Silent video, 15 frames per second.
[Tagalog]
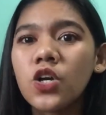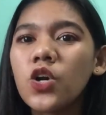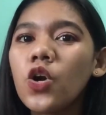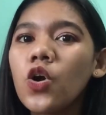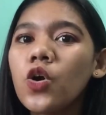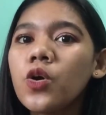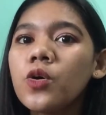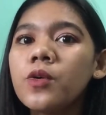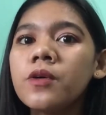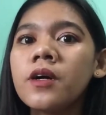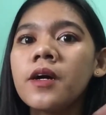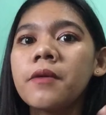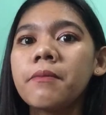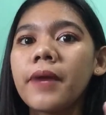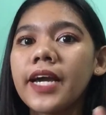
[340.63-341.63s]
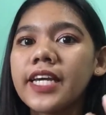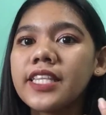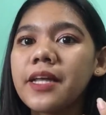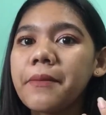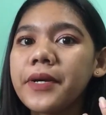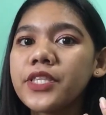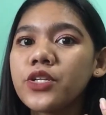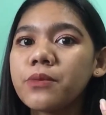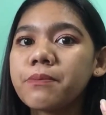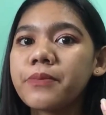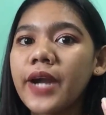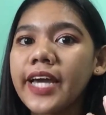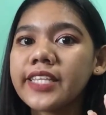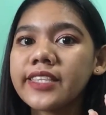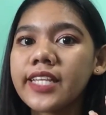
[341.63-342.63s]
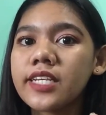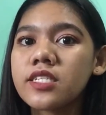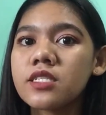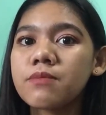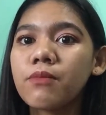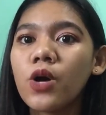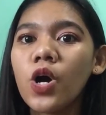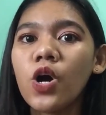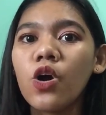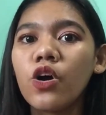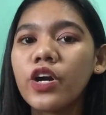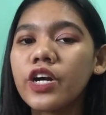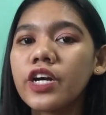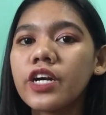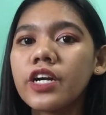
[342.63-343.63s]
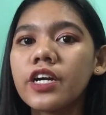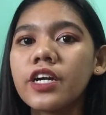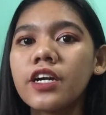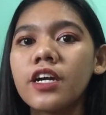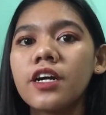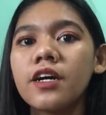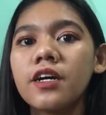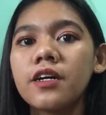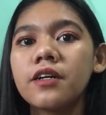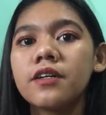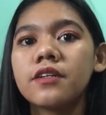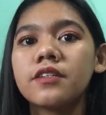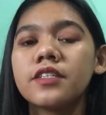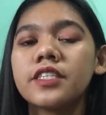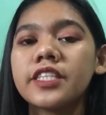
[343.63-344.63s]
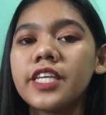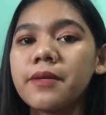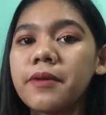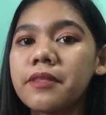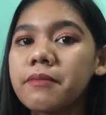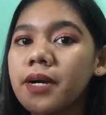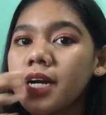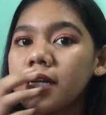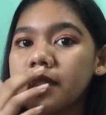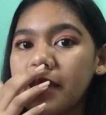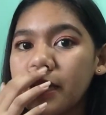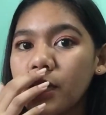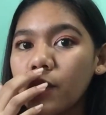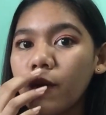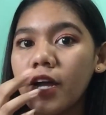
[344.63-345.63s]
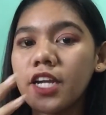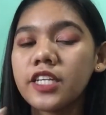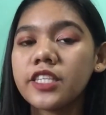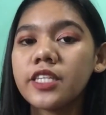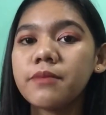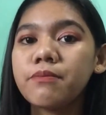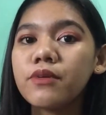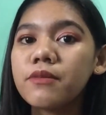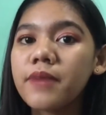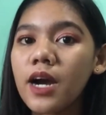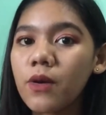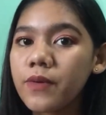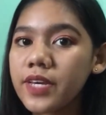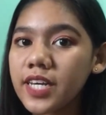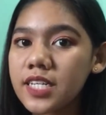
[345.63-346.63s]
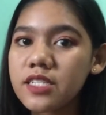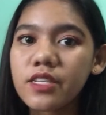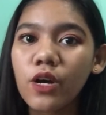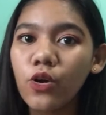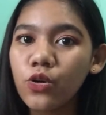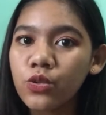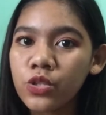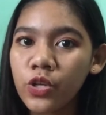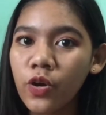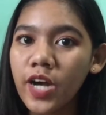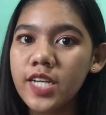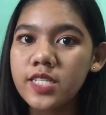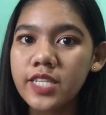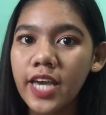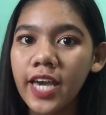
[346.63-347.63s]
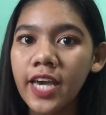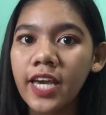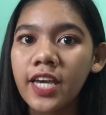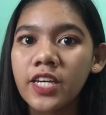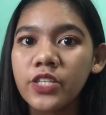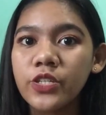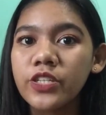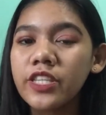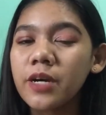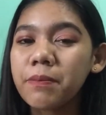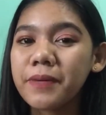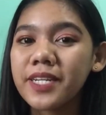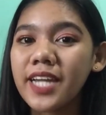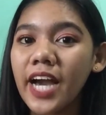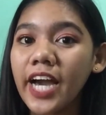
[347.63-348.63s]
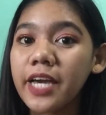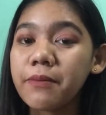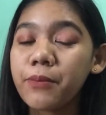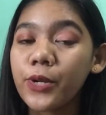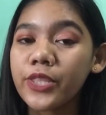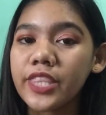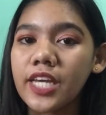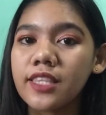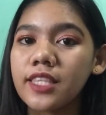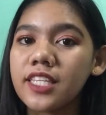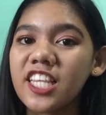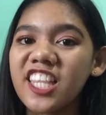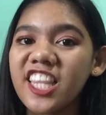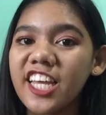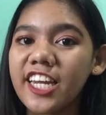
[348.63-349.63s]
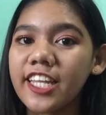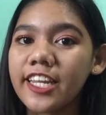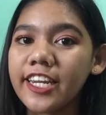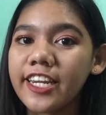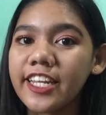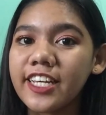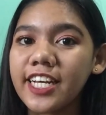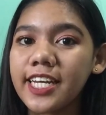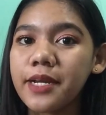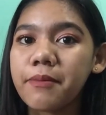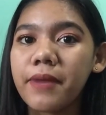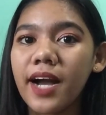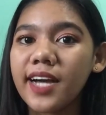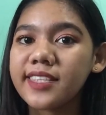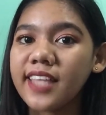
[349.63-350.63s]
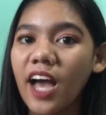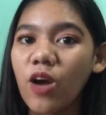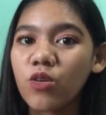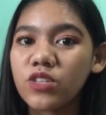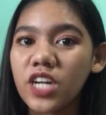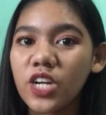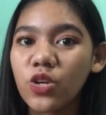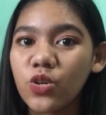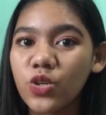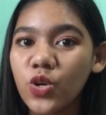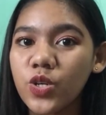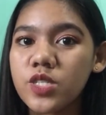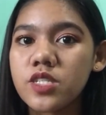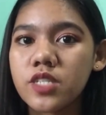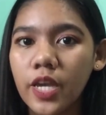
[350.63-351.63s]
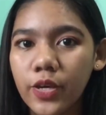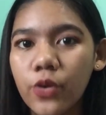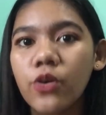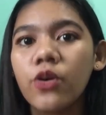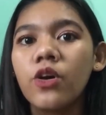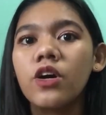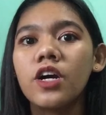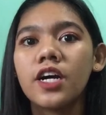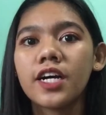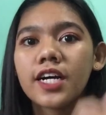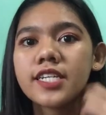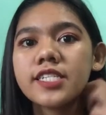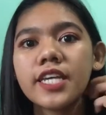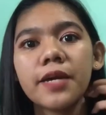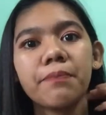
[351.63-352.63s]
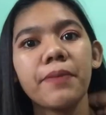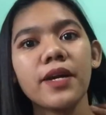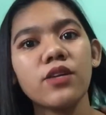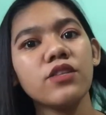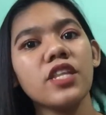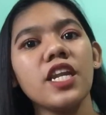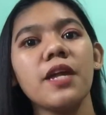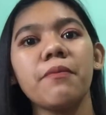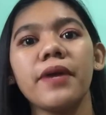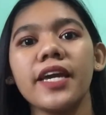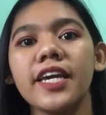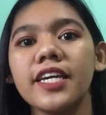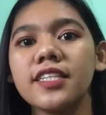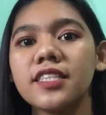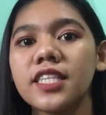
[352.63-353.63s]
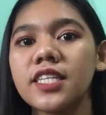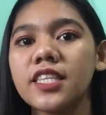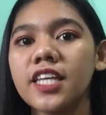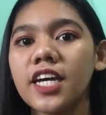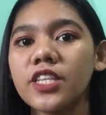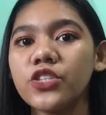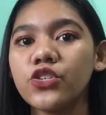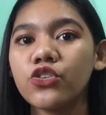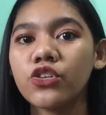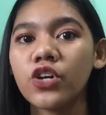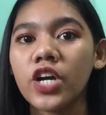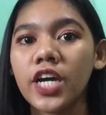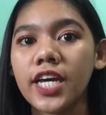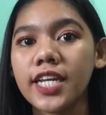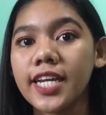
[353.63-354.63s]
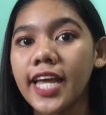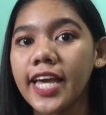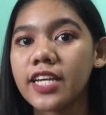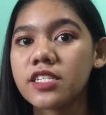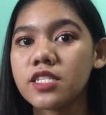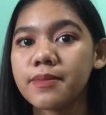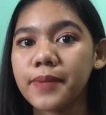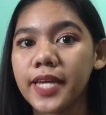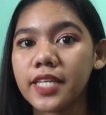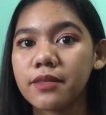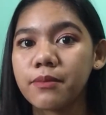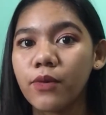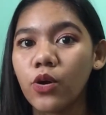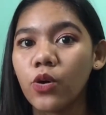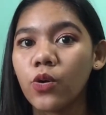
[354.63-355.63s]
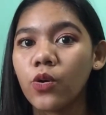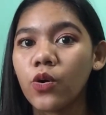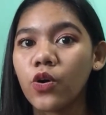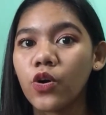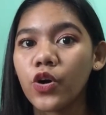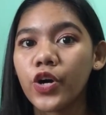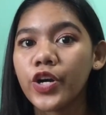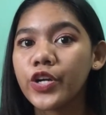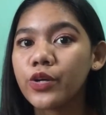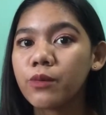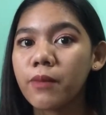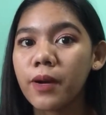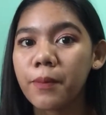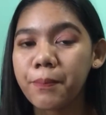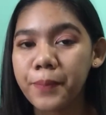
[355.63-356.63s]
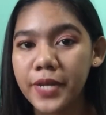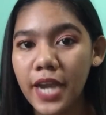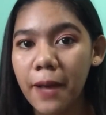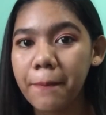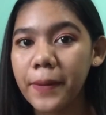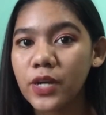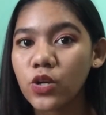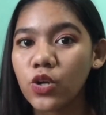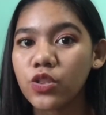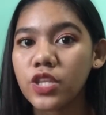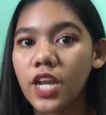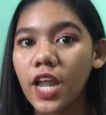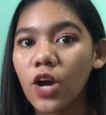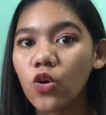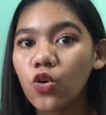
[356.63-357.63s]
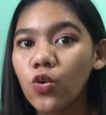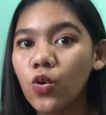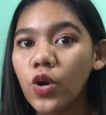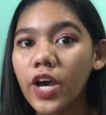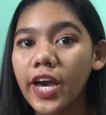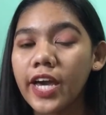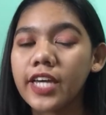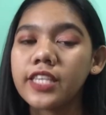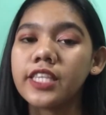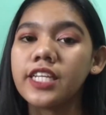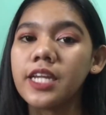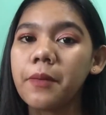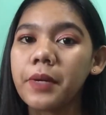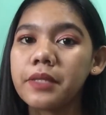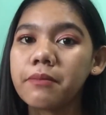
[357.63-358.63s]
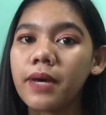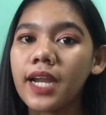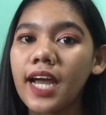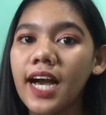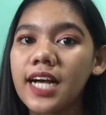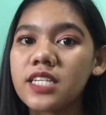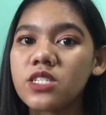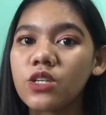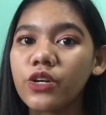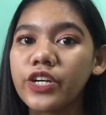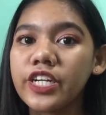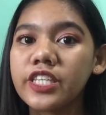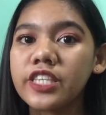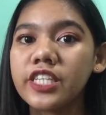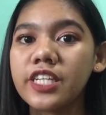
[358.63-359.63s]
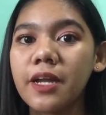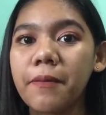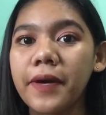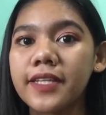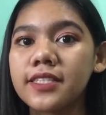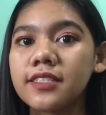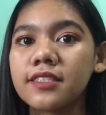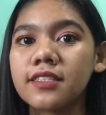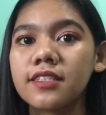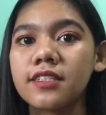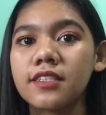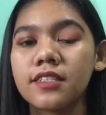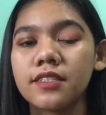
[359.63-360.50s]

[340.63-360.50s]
Kung mahina man yung brightness mo or hindi man maganda yung quality, bumawi ka sa audio kasi yun ang pinaka-importante na naririnig ka ng mga taong nanonood sa'yo. Kasi paano nila maiintindihan yung ine-explain mo or yung pinapanood nila kung hindi naman malakas or hindi naman